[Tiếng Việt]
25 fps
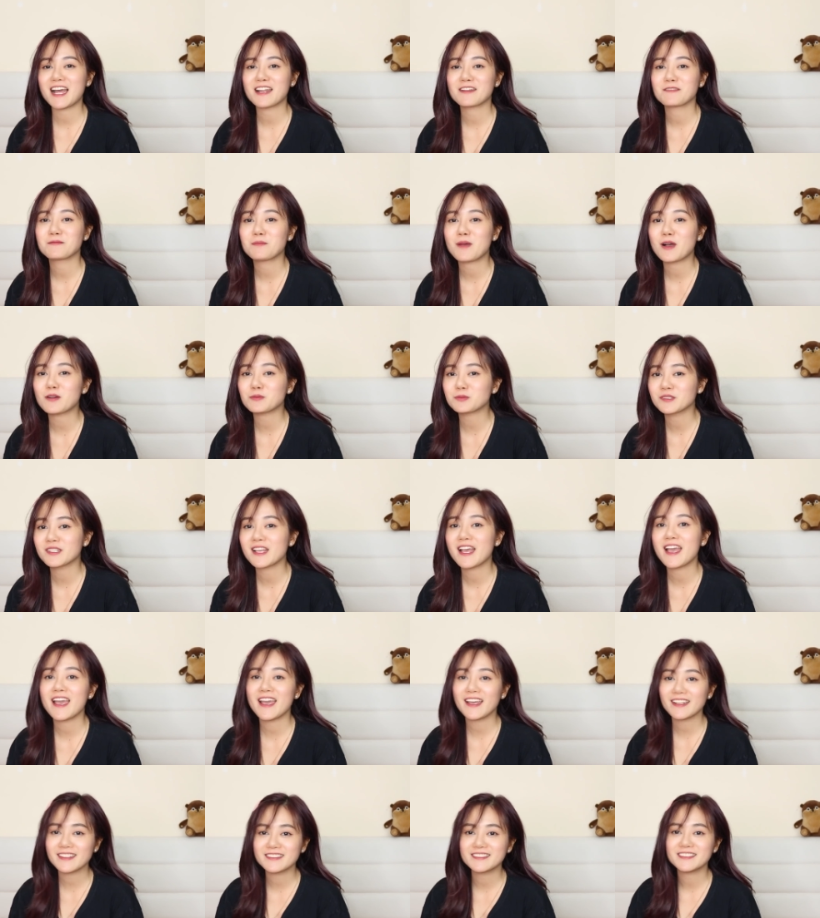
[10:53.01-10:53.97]
unbox
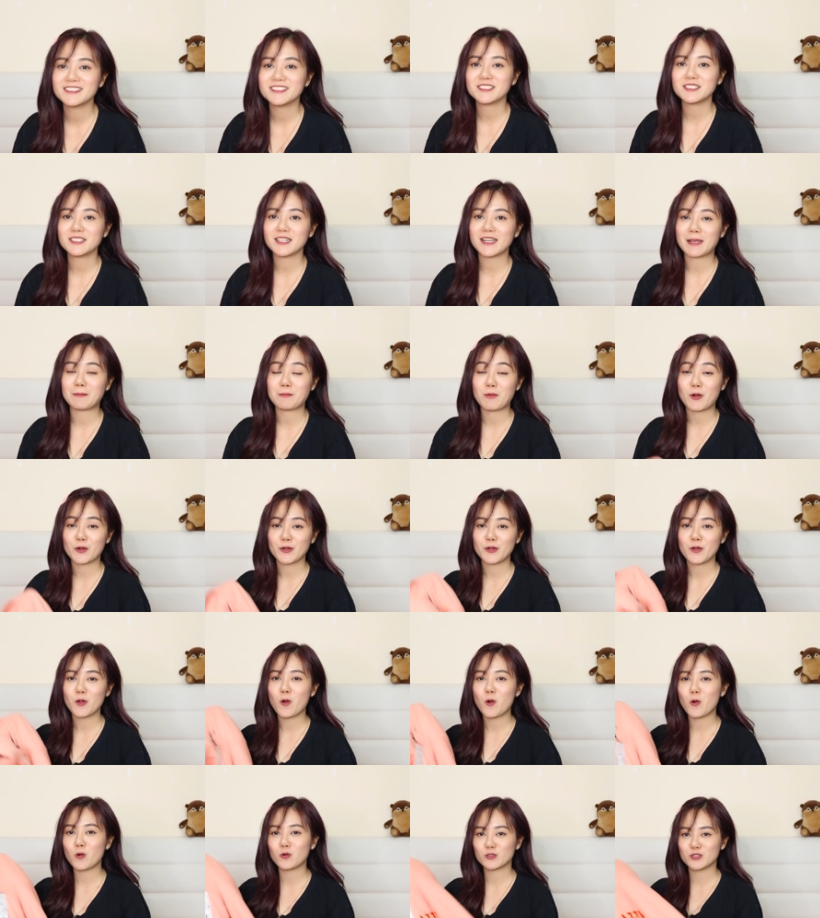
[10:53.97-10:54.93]
hết những cái món
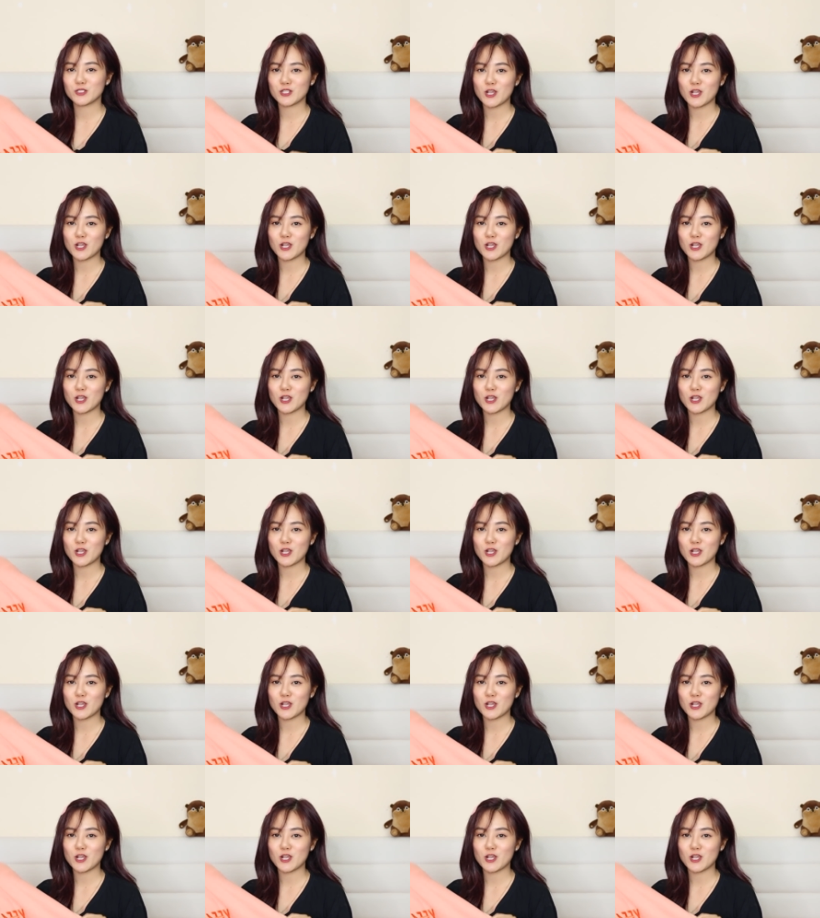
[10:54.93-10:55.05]
đồ